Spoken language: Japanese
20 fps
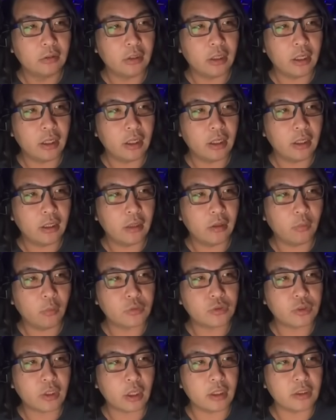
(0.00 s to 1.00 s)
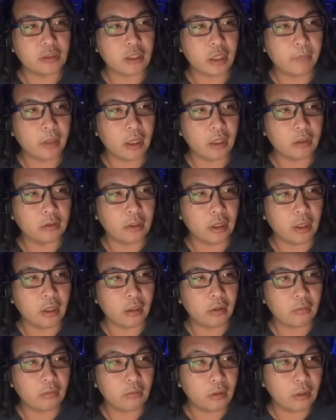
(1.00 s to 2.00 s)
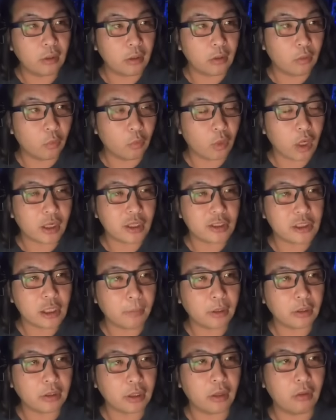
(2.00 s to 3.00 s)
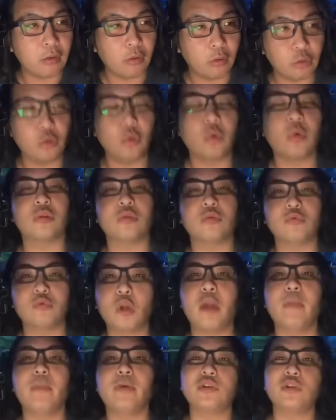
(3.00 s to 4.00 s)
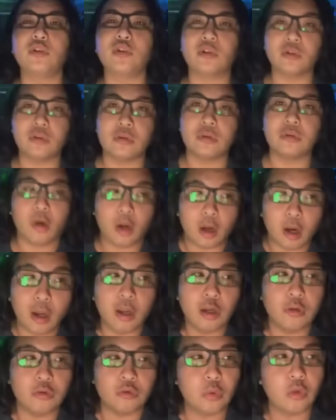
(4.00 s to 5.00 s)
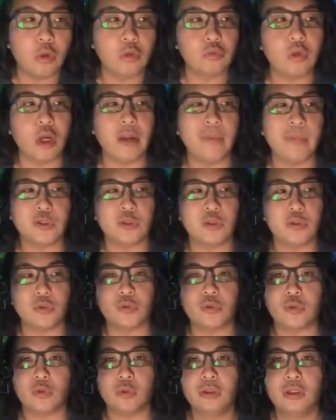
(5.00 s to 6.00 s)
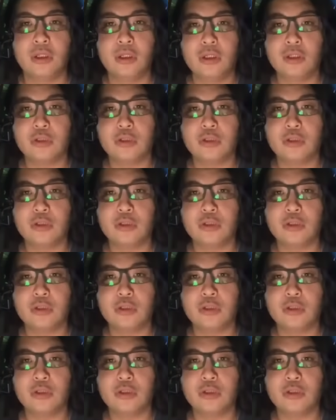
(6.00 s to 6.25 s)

えー、お疲れ様で、え、おかげさまで。あ、よかった。羨ましいです。はい。それは羨ましいですよ。